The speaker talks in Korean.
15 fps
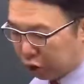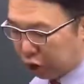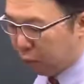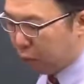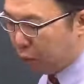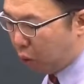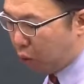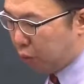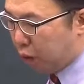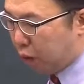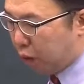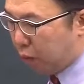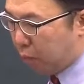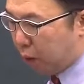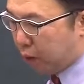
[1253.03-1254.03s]
설비 용량
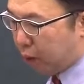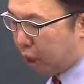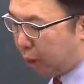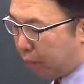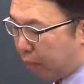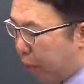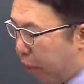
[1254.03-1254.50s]
얼마나?